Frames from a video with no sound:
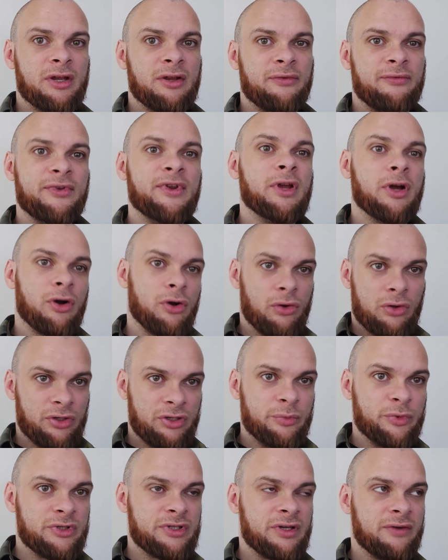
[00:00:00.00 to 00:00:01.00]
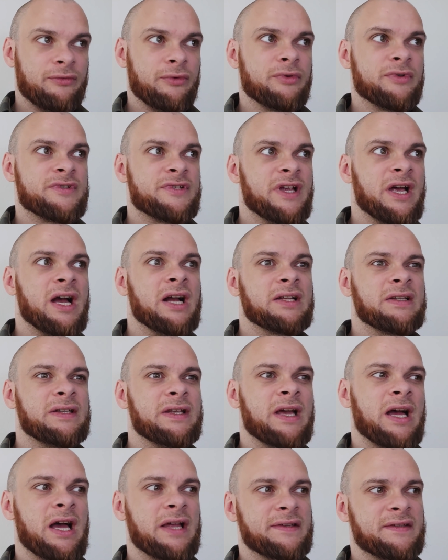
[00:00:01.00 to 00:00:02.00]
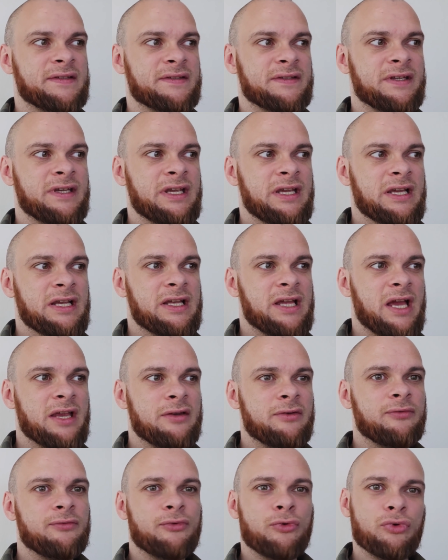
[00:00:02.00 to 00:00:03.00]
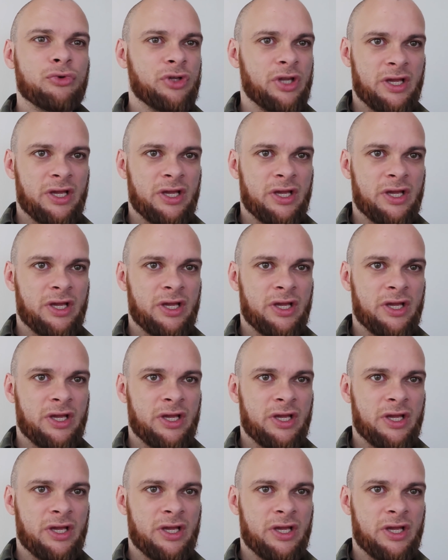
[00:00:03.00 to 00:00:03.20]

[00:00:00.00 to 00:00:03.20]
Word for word: Wie er auch in einem Interview sagt, er hat keinen Wut,